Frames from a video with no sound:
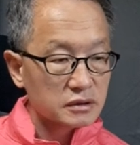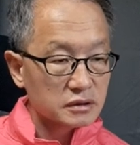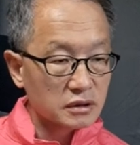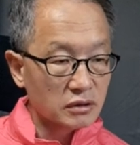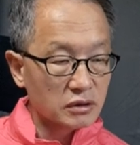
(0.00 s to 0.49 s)

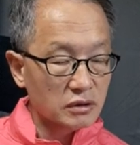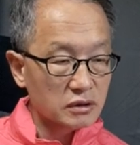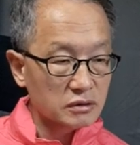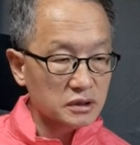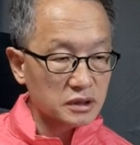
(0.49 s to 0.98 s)
그런
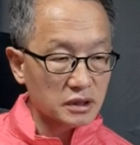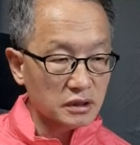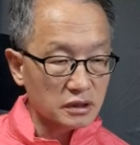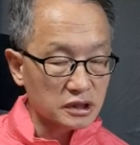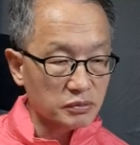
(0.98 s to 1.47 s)
거를
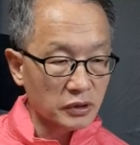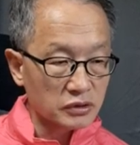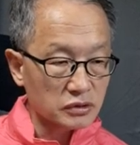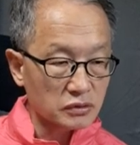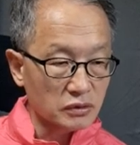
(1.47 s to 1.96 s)
이제
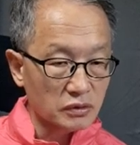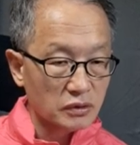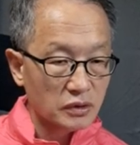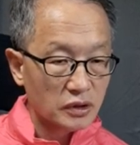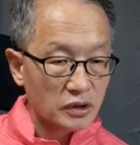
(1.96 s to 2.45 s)
집어넣었고
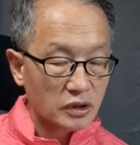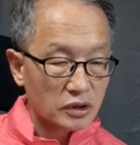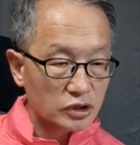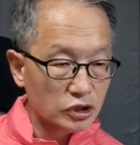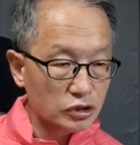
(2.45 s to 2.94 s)

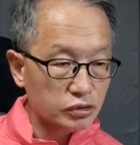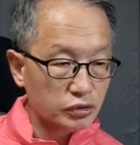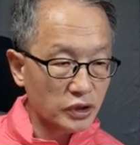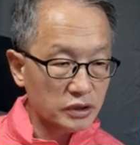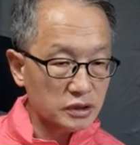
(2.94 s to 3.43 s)
그
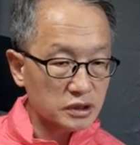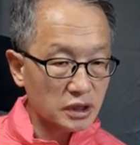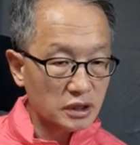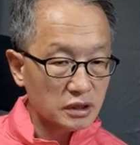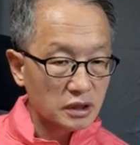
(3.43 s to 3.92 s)
후에는
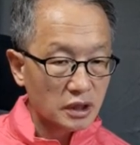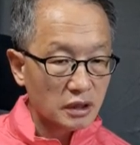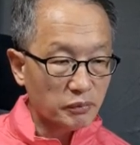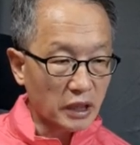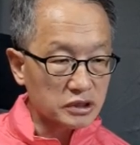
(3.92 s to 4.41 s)
이제
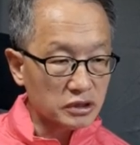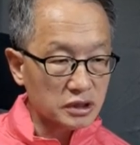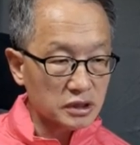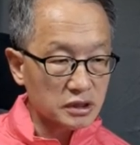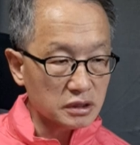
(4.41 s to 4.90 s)

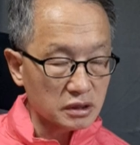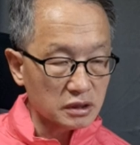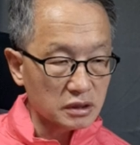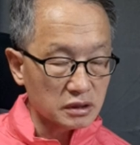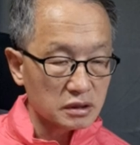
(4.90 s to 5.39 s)
박정희
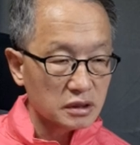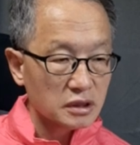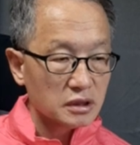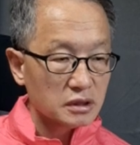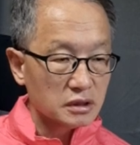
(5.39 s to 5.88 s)
그
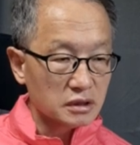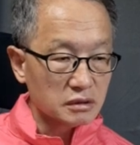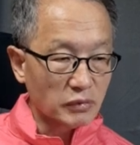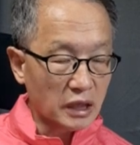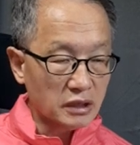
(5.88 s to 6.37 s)

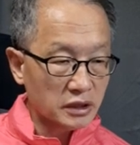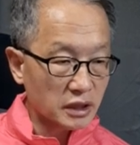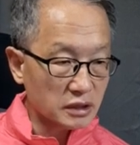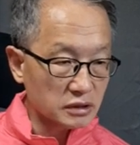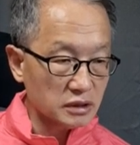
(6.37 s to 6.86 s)
어, 말년에
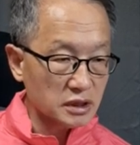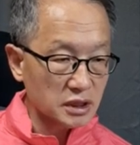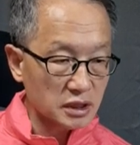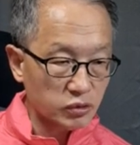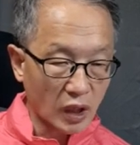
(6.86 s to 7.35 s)
가서는
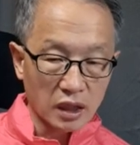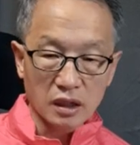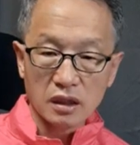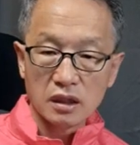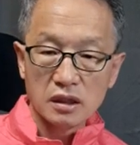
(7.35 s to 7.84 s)

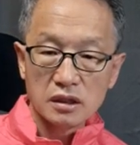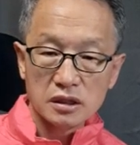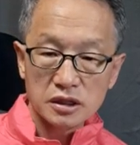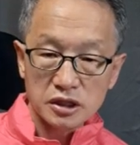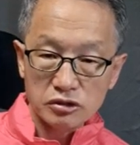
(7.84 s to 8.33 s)
이황,
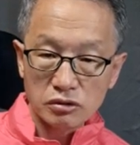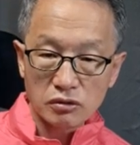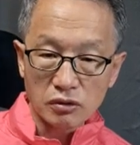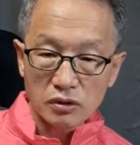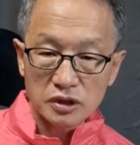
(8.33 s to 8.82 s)

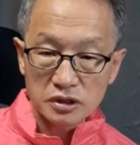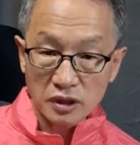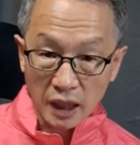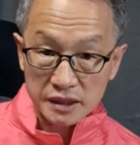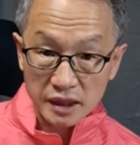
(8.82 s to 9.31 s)
이율고
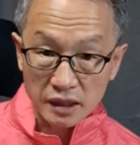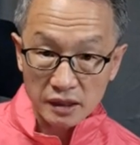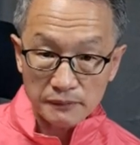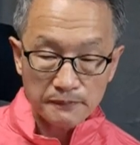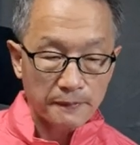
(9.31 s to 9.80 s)
이런 학자